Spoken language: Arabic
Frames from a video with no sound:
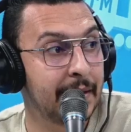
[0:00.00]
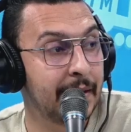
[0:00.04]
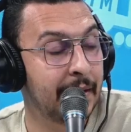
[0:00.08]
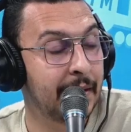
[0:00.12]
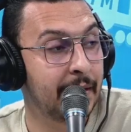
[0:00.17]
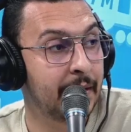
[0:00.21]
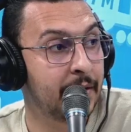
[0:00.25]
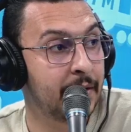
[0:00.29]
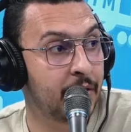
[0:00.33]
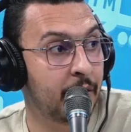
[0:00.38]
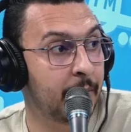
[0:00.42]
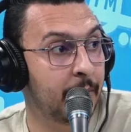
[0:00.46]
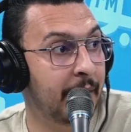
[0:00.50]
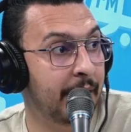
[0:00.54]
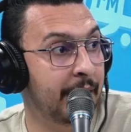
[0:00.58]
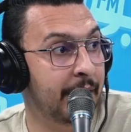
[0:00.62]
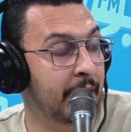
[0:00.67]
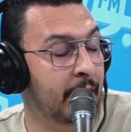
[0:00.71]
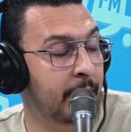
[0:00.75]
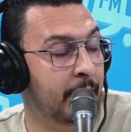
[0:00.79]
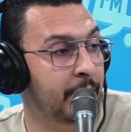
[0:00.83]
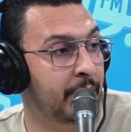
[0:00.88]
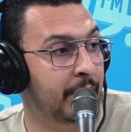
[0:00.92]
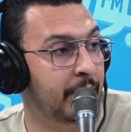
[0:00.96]
اللي جاوب
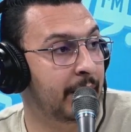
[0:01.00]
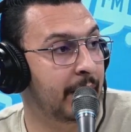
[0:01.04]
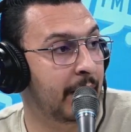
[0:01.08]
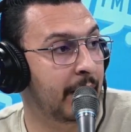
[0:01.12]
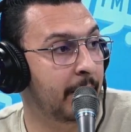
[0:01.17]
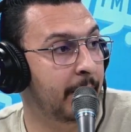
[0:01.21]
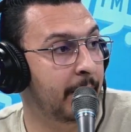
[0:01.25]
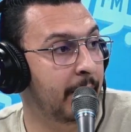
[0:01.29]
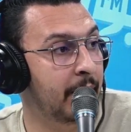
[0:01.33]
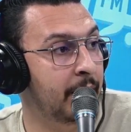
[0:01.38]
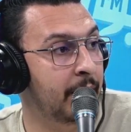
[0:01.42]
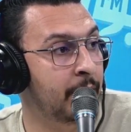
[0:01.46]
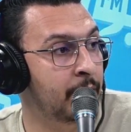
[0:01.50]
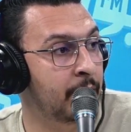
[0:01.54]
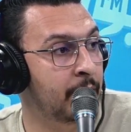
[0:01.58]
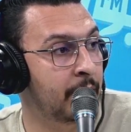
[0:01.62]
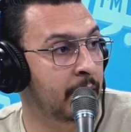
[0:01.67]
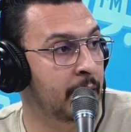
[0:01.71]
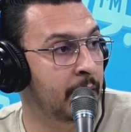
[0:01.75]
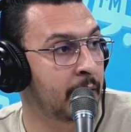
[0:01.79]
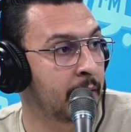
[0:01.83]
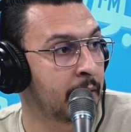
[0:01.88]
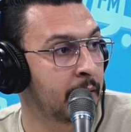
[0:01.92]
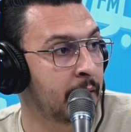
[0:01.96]
بحذانا بتتر قبل نورا